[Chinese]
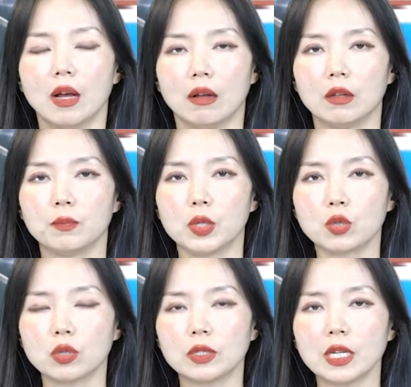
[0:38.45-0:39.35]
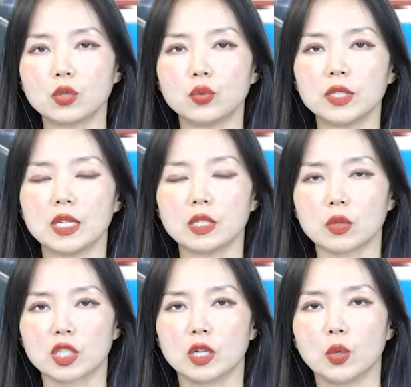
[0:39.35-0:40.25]
嗯，比如说在出现这
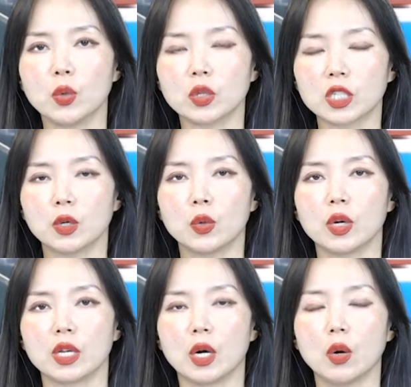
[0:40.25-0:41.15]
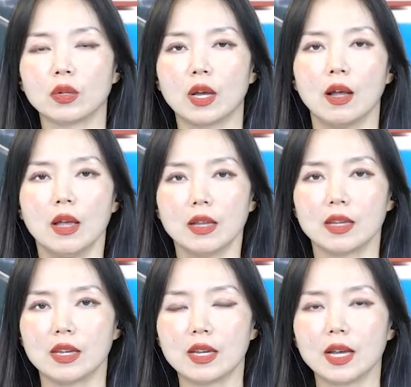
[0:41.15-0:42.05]
种车祸车祸以后呢，
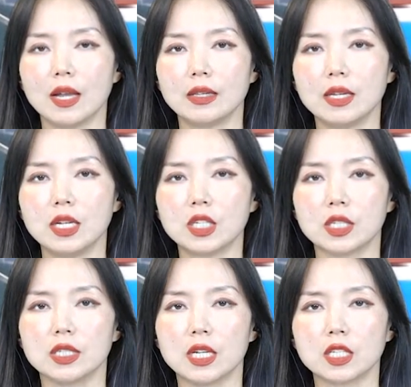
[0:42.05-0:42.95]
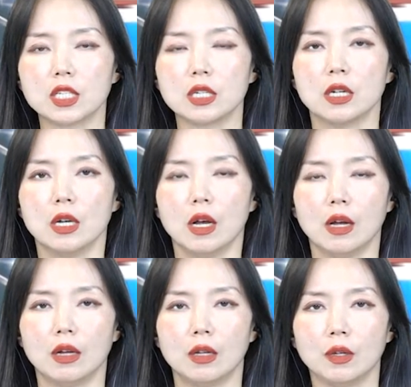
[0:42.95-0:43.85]
你应该第一时间是
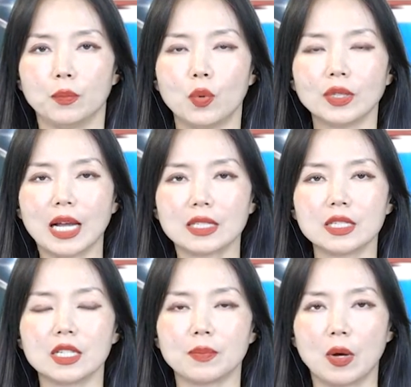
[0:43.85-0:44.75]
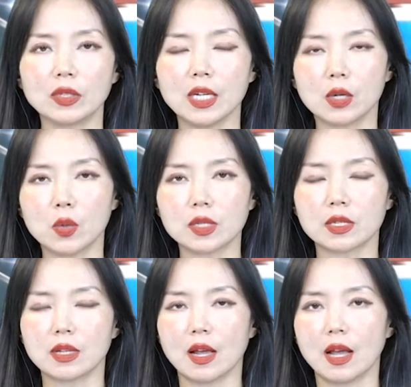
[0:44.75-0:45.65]
呃拨打自己的保险公
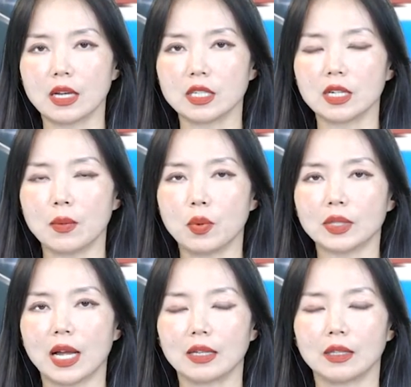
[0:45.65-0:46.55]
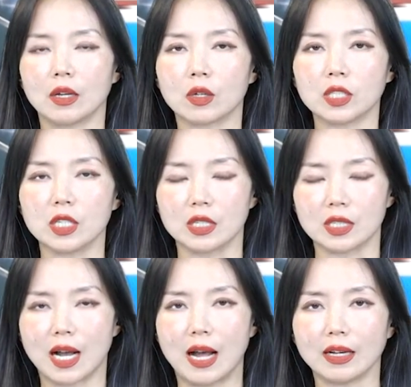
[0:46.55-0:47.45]
司呢，还是应该拨打警
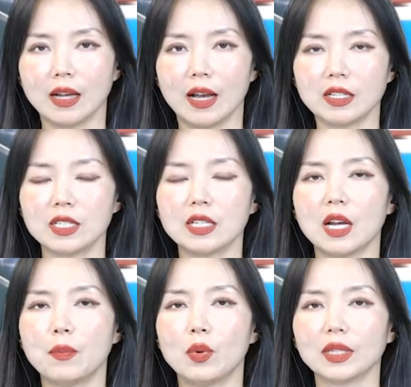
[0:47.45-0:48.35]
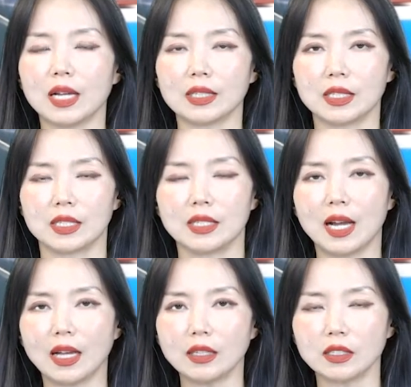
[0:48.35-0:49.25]
察呢，还是应该拨打其
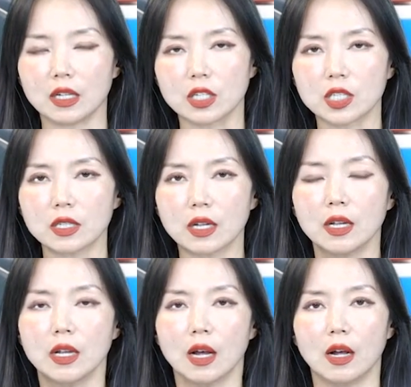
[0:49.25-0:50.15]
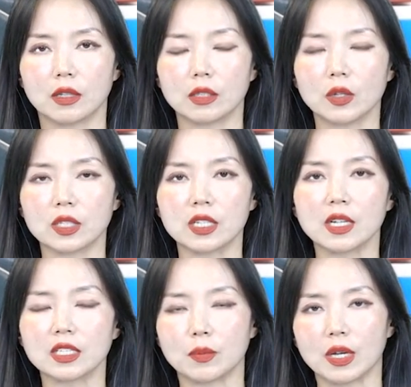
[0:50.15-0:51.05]
他的人士呢？啊，到底是应
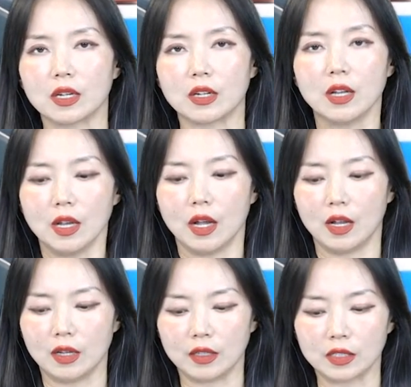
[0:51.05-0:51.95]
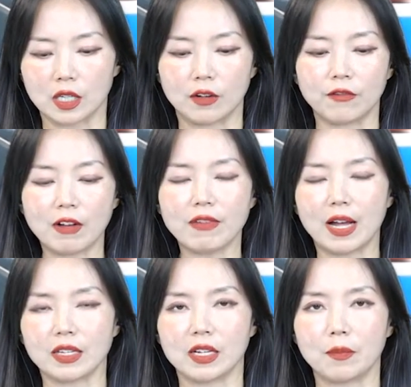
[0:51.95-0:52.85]
该怎么样个呃这个方法？
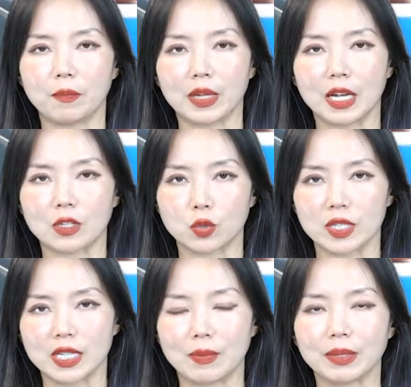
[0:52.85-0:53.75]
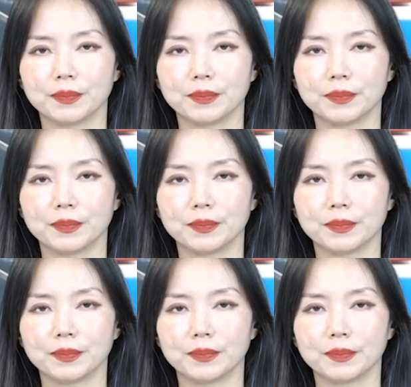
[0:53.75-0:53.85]
您能帮他说一下吗？